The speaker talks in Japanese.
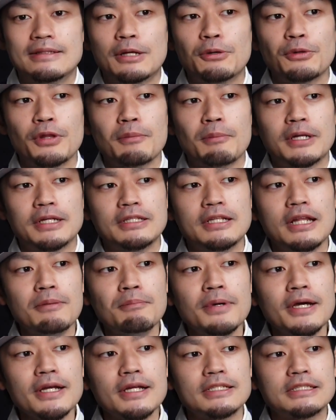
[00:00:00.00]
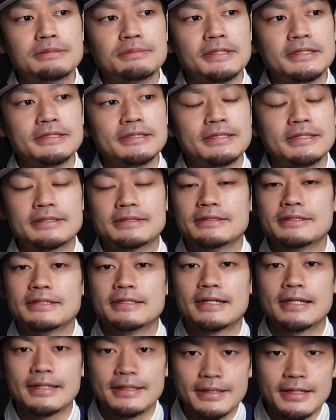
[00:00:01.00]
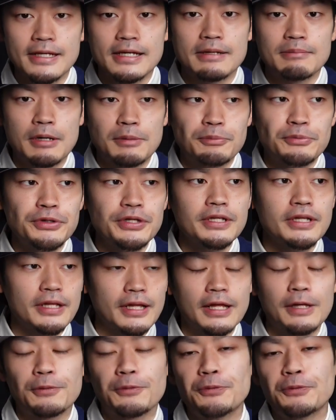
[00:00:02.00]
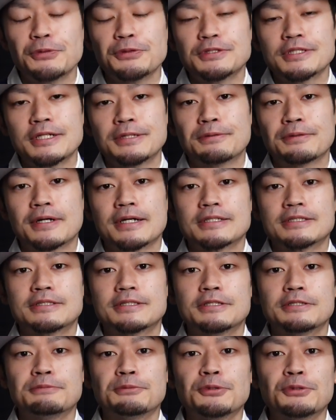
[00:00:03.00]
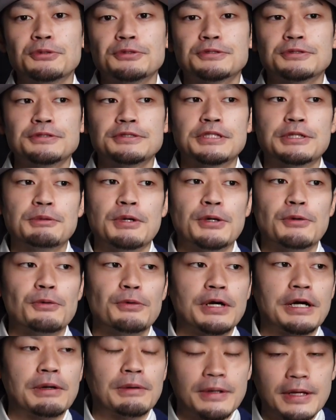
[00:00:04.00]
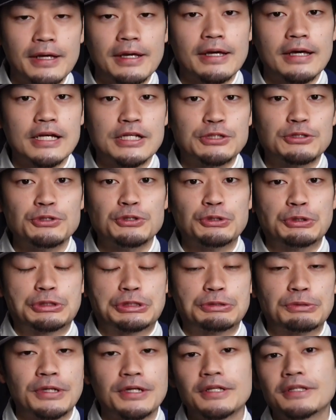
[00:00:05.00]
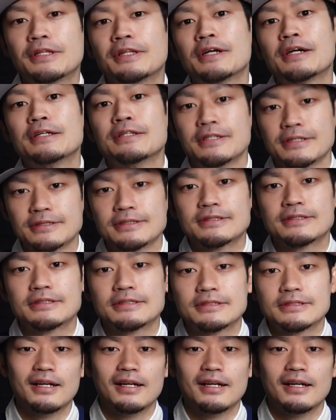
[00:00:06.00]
なので、まあ、2年前に発売してたスニーカーで、まあ、プレネで購入したりとかしてるものについては、今回はね、えー、順位としては入れてないです。